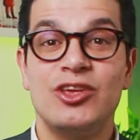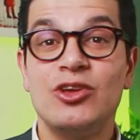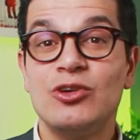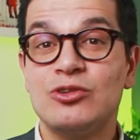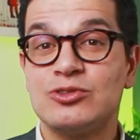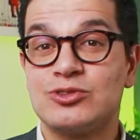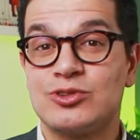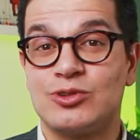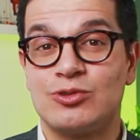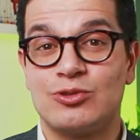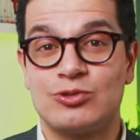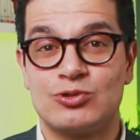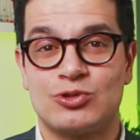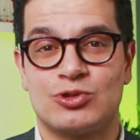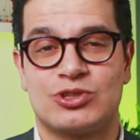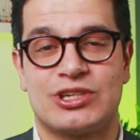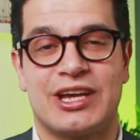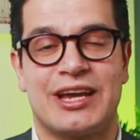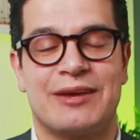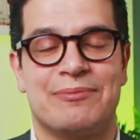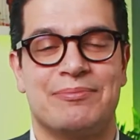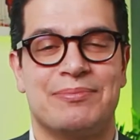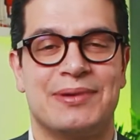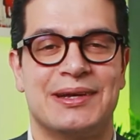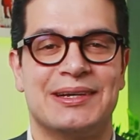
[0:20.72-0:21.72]
Io sono
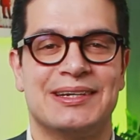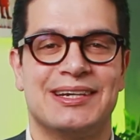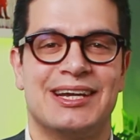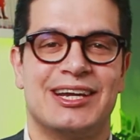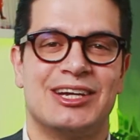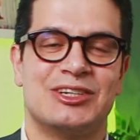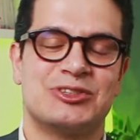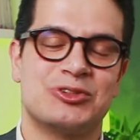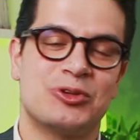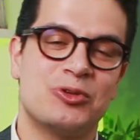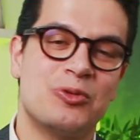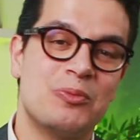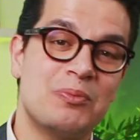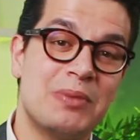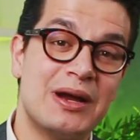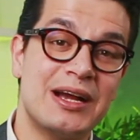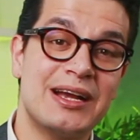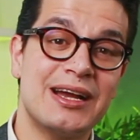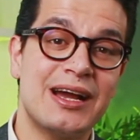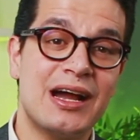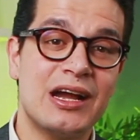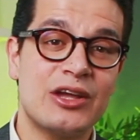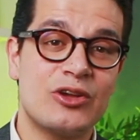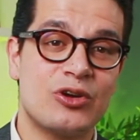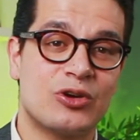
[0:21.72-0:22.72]
Giuseppe, sono un
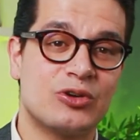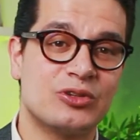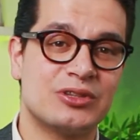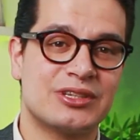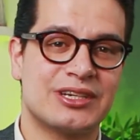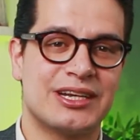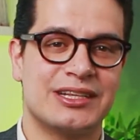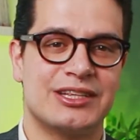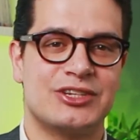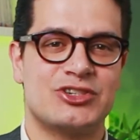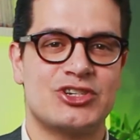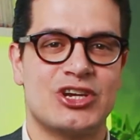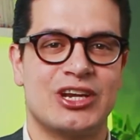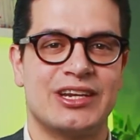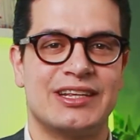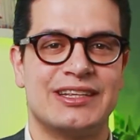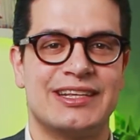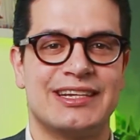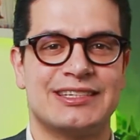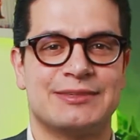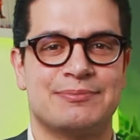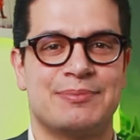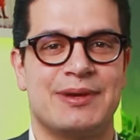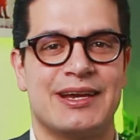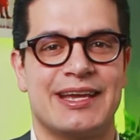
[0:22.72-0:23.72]
bancario con 13 anni
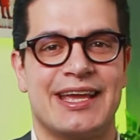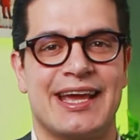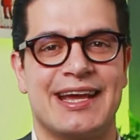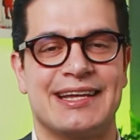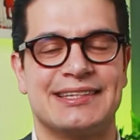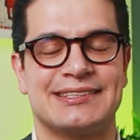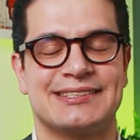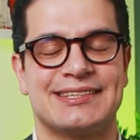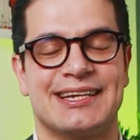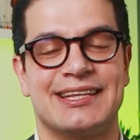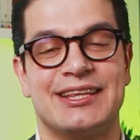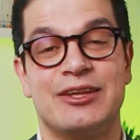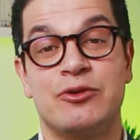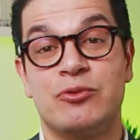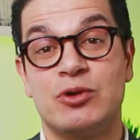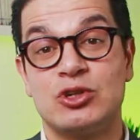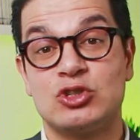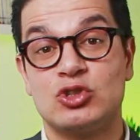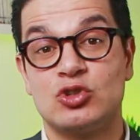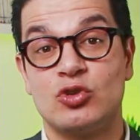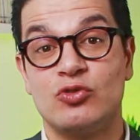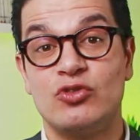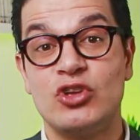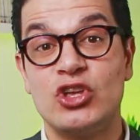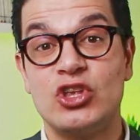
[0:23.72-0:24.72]
di esperienza ed in
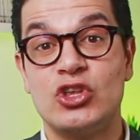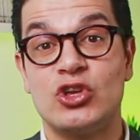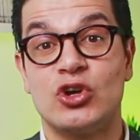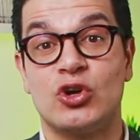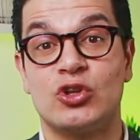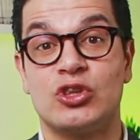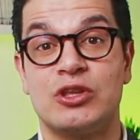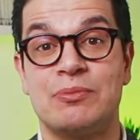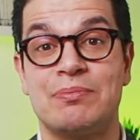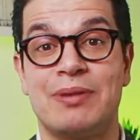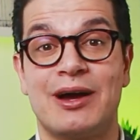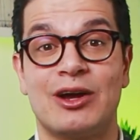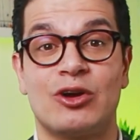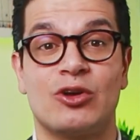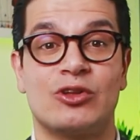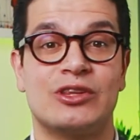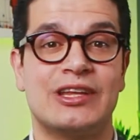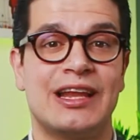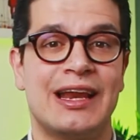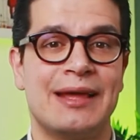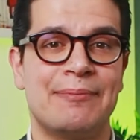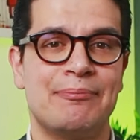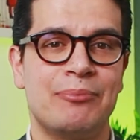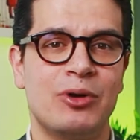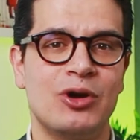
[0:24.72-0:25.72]
questo video ti parlo
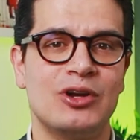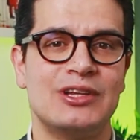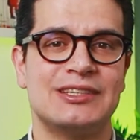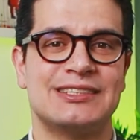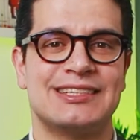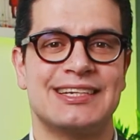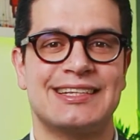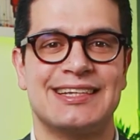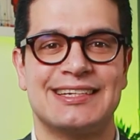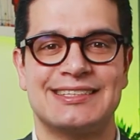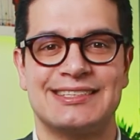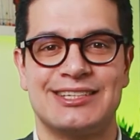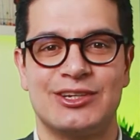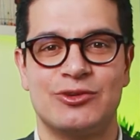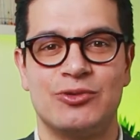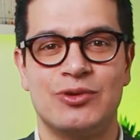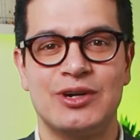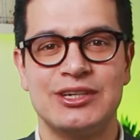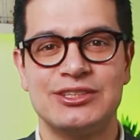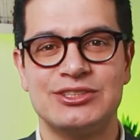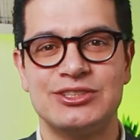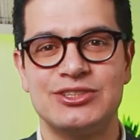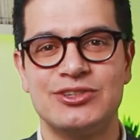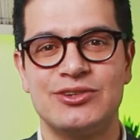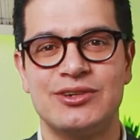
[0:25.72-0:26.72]
delle polizze di
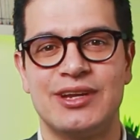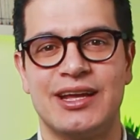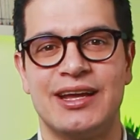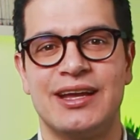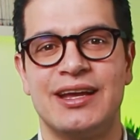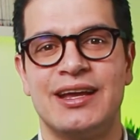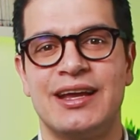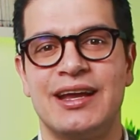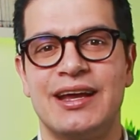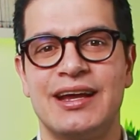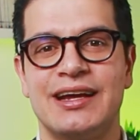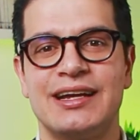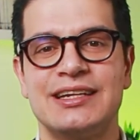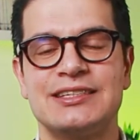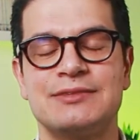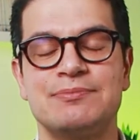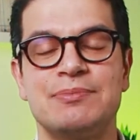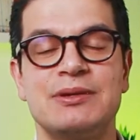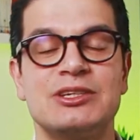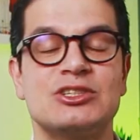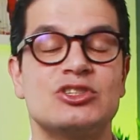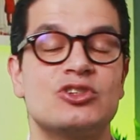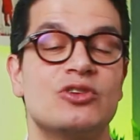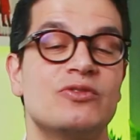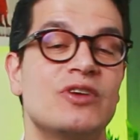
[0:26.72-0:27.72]
assicurazione che
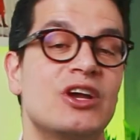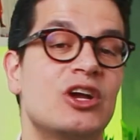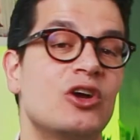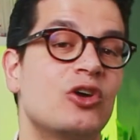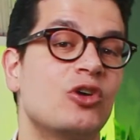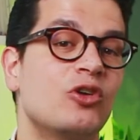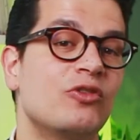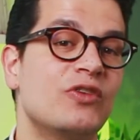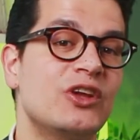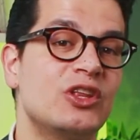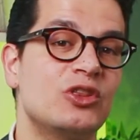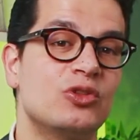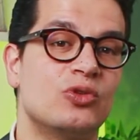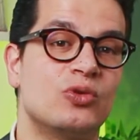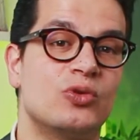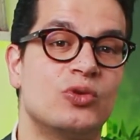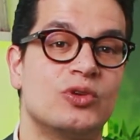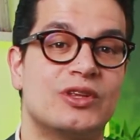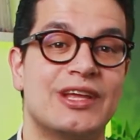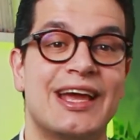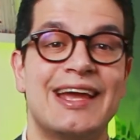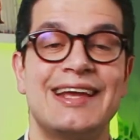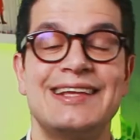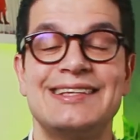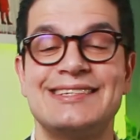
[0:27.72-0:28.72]
spesso vengono
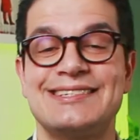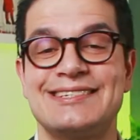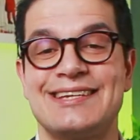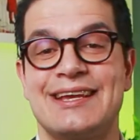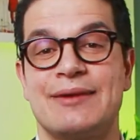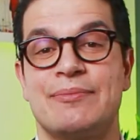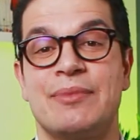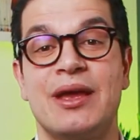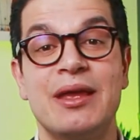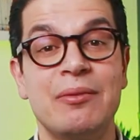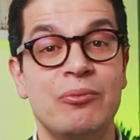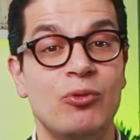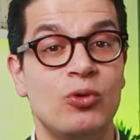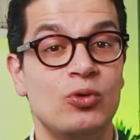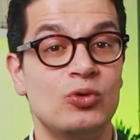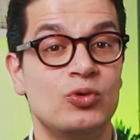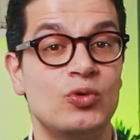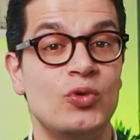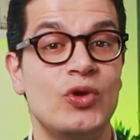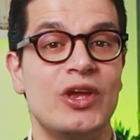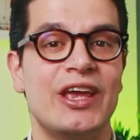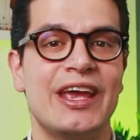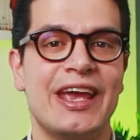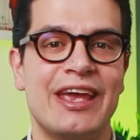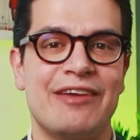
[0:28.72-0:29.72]
vendute insieme ai
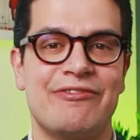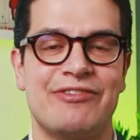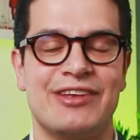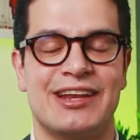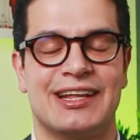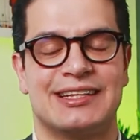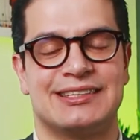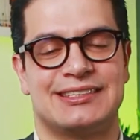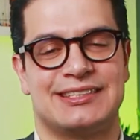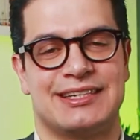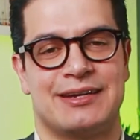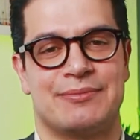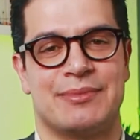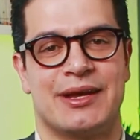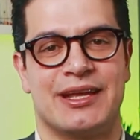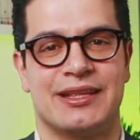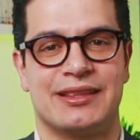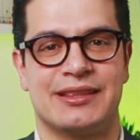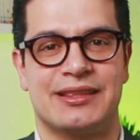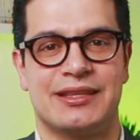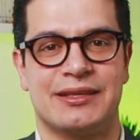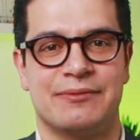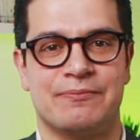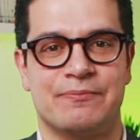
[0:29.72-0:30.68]
mutui e ai finanziamenti.